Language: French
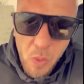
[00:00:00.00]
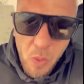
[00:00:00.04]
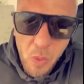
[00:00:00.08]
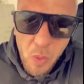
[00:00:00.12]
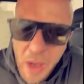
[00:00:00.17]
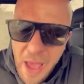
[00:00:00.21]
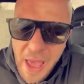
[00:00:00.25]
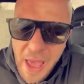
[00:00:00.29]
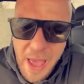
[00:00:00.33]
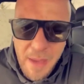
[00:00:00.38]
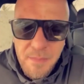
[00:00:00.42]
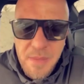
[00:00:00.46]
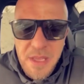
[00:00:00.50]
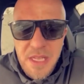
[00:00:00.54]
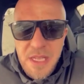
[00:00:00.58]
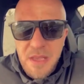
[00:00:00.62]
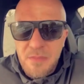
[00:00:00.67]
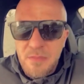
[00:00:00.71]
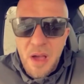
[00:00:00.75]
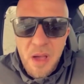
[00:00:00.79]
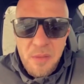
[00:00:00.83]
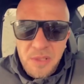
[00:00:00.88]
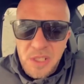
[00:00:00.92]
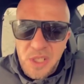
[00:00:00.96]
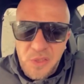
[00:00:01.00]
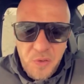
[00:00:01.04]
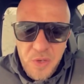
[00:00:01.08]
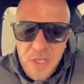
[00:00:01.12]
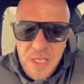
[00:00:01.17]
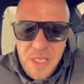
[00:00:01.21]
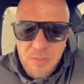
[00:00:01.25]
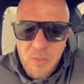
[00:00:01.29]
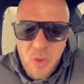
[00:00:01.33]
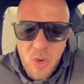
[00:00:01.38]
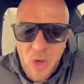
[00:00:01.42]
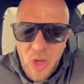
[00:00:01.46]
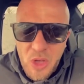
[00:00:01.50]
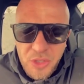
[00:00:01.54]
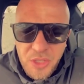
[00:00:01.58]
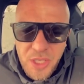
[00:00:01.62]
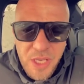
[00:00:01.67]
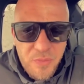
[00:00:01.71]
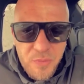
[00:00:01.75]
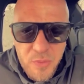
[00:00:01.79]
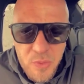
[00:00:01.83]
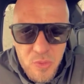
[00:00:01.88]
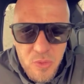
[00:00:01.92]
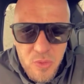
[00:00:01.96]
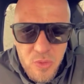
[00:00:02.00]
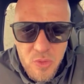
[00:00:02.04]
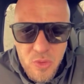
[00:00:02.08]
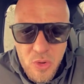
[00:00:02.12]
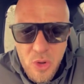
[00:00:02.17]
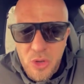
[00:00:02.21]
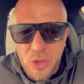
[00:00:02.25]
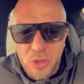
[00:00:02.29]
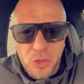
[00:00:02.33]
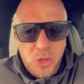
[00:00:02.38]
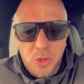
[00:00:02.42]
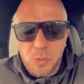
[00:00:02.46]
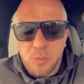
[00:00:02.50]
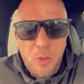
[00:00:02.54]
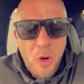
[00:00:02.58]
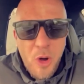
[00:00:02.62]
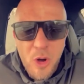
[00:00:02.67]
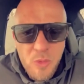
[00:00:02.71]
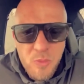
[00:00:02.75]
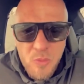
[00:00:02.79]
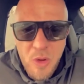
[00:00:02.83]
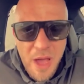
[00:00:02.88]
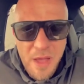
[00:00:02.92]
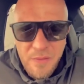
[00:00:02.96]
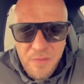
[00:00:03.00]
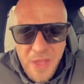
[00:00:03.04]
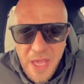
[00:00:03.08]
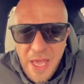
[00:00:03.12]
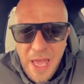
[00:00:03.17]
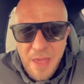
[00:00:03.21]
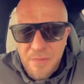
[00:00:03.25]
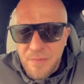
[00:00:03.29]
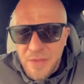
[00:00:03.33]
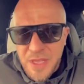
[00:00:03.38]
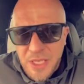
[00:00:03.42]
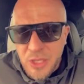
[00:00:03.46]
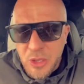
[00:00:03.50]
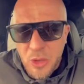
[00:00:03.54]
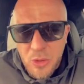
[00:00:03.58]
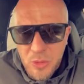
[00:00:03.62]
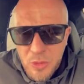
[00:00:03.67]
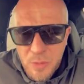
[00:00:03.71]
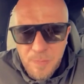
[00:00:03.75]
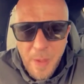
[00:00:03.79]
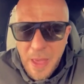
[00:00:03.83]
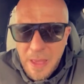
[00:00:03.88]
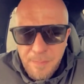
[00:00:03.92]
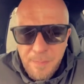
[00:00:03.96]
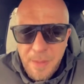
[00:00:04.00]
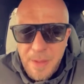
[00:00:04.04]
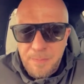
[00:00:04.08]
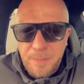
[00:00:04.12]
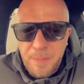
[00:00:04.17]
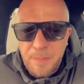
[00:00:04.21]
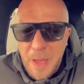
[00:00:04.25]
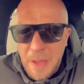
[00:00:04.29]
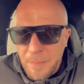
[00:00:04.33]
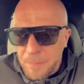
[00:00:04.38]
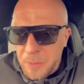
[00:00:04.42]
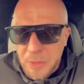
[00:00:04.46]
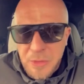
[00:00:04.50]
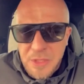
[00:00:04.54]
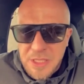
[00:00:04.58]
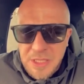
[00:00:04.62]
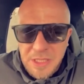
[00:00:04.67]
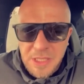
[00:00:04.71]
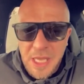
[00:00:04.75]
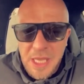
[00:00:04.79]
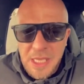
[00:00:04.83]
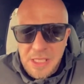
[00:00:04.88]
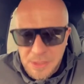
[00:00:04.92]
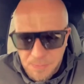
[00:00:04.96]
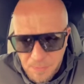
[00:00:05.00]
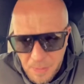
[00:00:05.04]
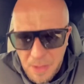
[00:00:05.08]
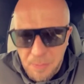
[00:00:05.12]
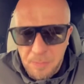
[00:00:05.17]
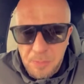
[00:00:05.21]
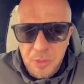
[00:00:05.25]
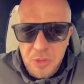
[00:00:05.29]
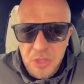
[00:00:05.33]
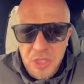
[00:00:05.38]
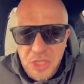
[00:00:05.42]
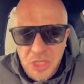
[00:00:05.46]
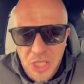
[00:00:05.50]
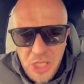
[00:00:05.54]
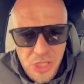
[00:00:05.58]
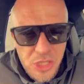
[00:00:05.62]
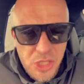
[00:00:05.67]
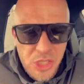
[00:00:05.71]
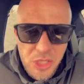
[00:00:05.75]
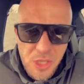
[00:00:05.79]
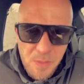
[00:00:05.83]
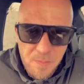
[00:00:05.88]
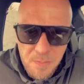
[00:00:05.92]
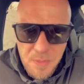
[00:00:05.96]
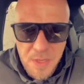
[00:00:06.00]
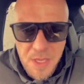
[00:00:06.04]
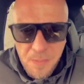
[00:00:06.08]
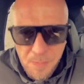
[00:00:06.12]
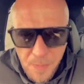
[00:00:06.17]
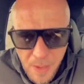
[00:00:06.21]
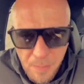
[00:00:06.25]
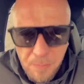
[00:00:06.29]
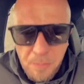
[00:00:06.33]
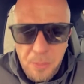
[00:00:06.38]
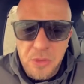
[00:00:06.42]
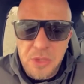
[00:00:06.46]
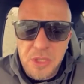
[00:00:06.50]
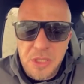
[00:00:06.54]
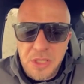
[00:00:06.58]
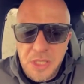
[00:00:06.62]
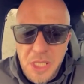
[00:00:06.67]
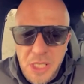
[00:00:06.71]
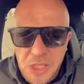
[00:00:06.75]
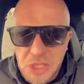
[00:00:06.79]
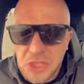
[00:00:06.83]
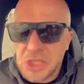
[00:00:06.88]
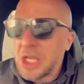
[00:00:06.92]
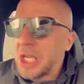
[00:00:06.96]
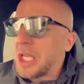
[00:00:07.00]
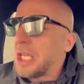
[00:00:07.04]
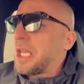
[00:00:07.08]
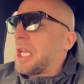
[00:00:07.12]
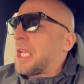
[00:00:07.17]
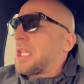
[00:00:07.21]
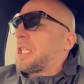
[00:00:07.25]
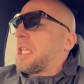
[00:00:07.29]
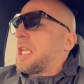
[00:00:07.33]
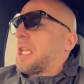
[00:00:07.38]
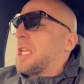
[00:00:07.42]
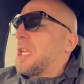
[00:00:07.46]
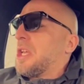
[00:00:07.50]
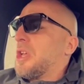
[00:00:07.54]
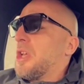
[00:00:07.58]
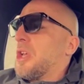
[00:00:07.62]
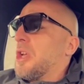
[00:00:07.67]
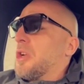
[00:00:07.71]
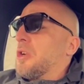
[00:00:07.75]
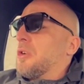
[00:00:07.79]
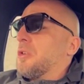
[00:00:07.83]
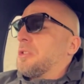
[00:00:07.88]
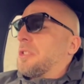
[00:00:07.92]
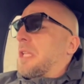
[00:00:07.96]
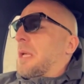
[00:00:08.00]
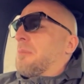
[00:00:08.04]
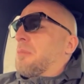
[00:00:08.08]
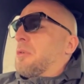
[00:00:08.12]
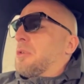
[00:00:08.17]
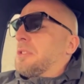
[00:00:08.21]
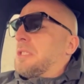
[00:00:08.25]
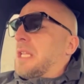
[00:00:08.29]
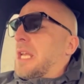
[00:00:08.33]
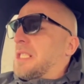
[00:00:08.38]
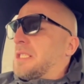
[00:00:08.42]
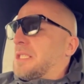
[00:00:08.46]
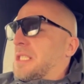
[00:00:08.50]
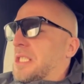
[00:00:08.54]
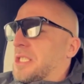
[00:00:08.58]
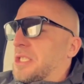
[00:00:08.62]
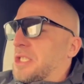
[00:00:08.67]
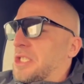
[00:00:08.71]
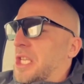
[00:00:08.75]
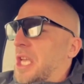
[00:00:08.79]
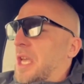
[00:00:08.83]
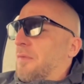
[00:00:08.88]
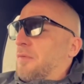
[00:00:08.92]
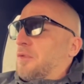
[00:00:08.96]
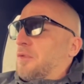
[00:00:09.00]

un minimum, je finis mon rendez-vous, euh, je bois au moins un verre avec eux par, par politesse, par politesse zébi, par politesse, j'ai regardé le tableau de la SNCF.